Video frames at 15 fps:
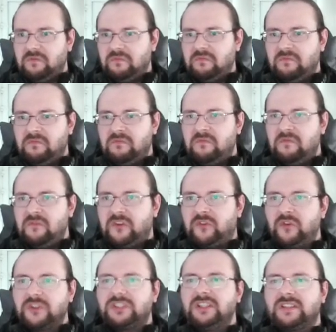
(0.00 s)
Mm,
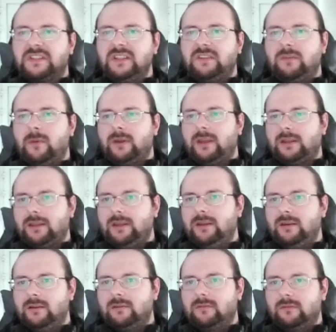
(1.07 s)
ich wüsste jetzt nicht, wie mein Gegner
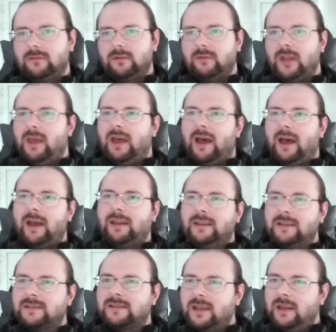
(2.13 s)
hier. Ah,
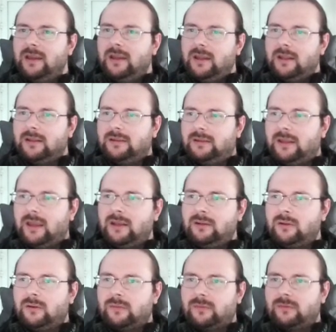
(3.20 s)
die ist.
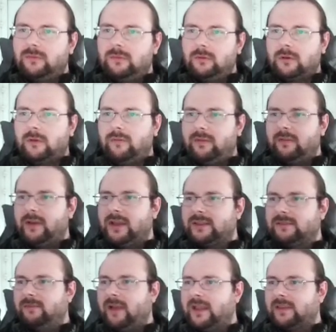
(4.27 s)
Dan of. Okay,
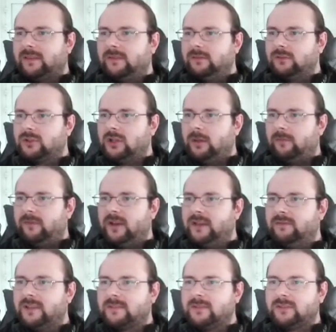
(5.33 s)
was, was? Stopp.
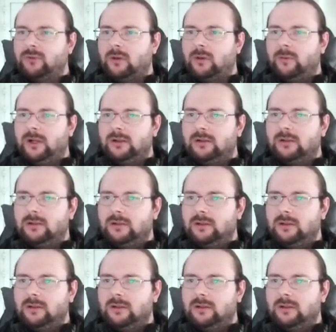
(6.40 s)
Was machst du nochmal?